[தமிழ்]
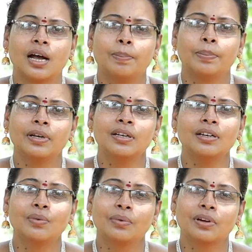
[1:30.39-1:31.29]
அப்போ
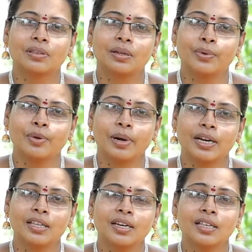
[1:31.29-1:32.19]
ஒருத்த ஒரு
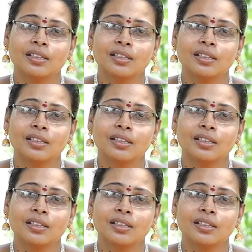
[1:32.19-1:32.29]
மனிதனே